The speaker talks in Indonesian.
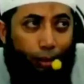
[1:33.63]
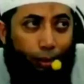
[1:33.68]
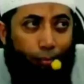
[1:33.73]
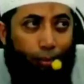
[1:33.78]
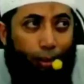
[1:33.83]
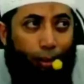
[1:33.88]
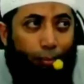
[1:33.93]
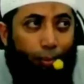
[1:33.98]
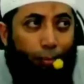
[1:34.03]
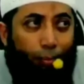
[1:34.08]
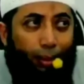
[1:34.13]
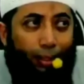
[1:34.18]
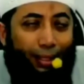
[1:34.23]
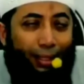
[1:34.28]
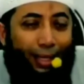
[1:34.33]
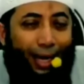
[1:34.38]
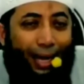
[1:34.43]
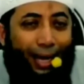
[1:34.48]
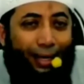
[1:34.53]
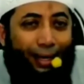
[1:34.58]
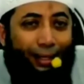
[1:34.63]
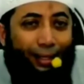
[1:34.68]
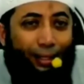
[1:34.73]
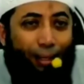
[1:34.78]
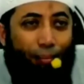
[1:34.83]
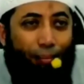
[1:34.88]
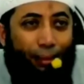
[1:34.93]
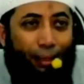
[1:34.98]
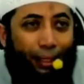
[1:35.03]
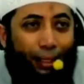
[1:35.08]
kalian bila memiliki anak
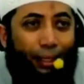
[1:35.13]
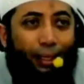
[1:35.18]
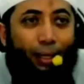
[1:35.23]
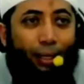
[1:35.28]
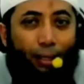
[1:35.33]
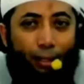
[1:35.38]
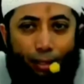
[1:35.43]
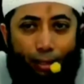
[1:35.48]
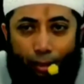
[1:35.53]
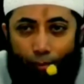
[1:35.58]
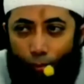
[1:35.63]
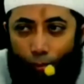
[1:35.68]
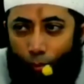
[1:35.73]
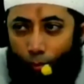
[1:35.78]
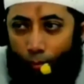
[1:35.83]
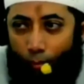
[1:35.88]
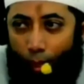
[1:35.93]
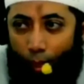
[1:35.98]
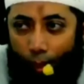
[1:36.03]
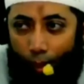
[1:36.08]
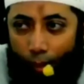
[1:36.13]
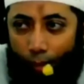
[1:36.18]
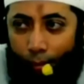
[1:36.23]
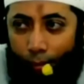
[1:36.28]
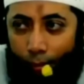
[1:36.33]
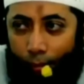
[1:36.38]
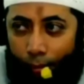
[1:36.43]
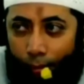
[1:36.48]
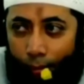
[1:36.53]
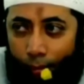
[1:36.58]
yang meninggal sebelum balik
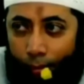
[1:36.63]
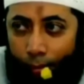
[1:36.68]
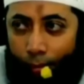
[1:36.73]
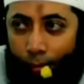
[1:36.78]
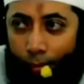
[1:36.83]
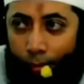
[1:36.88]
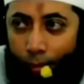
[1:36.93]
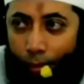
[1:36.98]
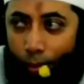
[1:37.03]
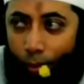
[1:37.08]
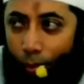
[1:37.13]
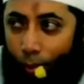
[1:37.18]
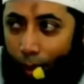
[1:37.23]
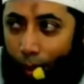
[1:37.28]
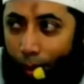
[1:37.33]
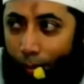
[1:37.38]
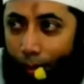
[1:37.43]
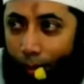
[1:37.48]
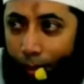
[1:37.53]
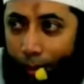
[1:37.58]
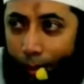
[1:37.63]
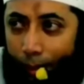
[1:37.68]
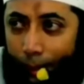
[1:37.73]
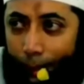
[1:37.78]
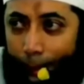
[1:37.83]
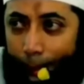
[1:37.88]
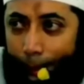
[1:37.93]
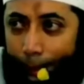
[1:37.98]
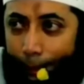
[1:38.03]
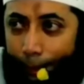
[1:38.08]
kecuali
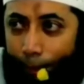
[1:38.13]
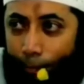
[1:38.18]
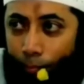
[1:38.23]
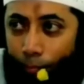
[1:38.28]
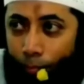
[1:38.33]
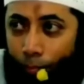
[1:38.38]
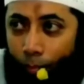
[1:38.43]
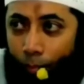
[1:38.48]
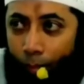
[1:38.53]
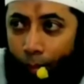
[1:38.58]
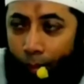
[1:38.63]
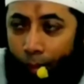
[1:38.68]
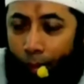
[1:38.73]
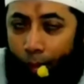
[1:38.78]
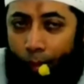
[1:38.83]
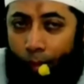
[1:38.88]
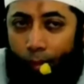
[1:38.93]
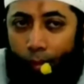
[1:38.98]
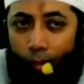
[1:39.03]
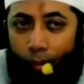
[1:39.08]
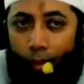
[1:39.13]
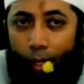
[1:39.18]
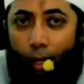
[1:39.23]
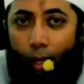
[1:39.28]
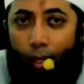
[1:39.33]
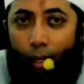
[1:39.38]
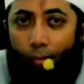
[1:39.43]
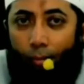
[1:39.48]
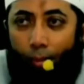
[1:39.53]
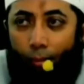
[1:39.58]
pasti dia
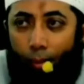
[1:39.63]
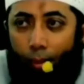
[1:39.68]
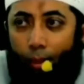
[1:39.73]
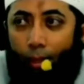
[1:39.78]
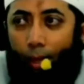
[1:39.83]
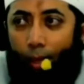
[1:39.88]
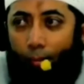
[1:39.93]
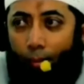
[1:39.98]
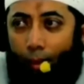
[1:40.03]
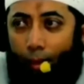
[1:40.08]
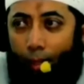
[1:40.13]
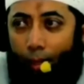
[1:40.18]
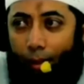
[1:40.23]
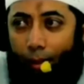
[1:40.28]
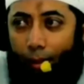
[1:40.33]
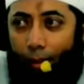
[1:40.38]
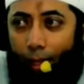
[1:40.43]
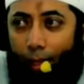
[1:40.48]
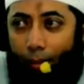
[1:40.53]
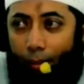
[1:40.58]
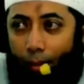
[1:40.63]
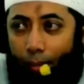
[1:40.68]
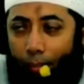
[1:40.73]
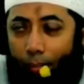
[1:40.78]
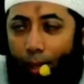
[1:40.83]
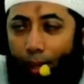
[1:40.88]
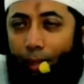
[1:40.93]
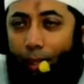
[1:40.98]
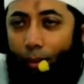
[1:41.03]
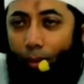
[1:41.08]
akan memegang pada hari kiamat
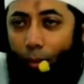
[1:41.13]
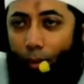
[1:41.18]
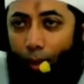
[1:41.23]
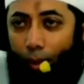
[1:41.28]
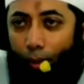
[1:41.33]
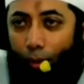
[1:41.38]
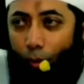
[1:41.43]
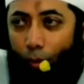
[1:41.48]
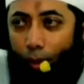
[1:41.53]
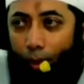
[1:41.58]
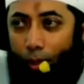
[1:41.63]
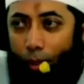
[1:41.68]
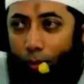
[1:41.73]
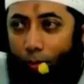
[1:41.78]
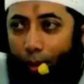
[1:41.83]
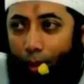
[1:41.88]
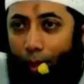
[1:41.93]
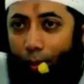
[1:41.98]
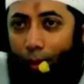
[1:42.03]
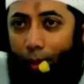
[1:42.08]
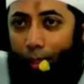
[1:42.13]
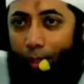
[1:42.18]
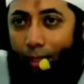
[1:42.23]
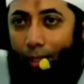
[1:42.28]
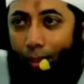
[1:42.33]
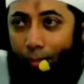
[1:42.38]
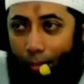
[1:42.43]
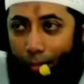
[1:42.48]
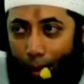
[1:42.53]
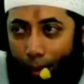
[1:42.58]
badan orang tuanya sebagaimana
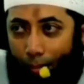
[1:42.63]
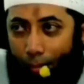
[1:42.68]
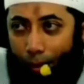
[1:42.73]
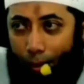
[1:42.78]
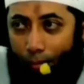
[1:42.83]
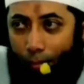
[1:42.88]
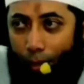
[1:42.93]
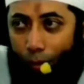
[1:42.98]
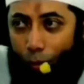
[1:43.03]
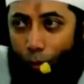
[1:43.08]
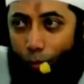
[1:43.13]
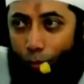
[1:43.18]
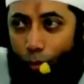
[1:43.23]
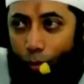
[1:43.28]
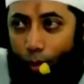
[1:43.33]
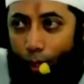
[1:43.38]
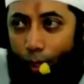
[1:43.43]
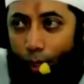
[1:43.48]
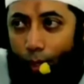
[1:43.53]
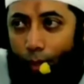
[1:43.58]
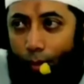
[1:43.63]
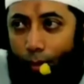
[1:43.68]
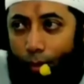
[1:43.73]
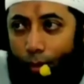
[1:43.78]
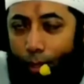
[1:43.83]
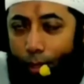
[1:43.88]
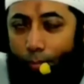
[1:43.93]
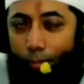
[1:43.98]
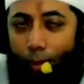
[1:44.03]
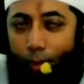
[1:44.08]
saya meramas bajumu sekarang
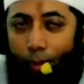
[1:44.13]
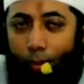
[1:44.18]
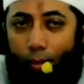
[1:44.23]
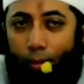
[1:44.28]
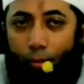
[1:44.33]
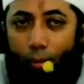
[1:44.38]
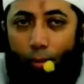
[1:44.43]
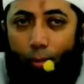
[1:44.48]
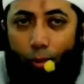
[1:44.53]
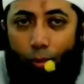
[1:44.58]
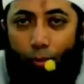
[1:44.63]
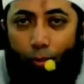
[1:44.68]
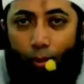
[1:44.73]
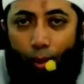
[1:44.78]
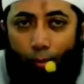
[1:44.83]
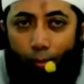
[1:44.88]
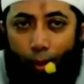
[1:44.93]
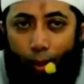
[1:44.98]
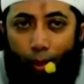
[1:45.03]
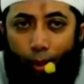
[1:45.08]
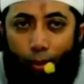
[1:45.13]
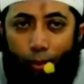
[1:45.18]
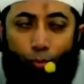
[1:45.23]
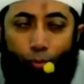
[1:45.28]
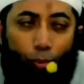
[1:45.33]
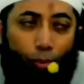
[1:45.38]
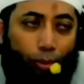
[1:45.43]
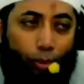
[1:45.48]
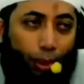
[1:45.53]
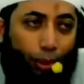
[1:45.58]
sampai Allah memasukkan mereka
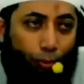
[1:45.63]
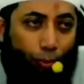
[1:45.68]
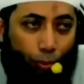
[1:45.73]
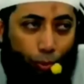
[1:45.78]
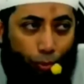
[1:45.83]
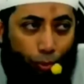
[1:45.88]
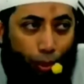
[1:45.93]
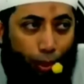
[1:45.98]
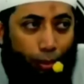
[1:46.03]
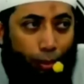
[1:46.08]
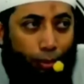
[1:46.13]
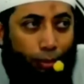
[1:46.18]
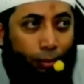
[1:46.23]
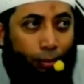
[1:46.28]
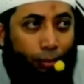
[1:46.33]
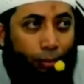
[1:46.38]
semua ke dalam surga.